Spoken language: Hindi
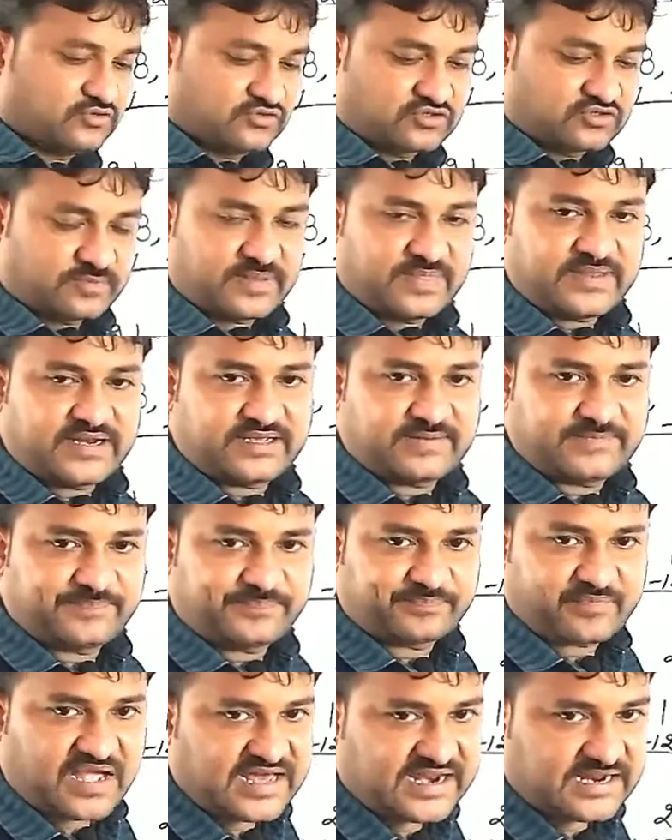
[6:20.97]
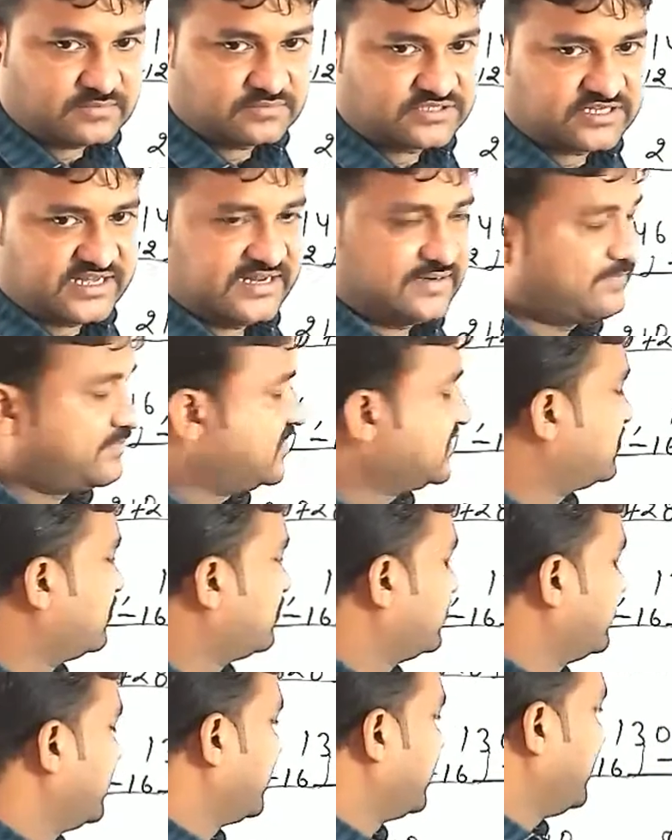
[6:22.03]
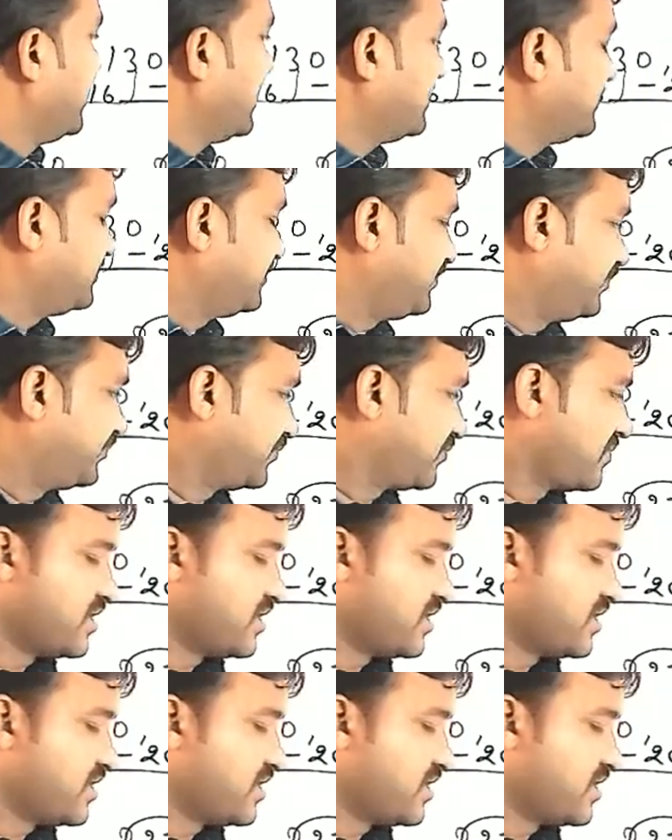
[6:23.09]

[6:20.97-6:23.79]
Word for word: सौ बाईस दो सौ पंद्रह आराम से इन प्रश्नों को देखिए आप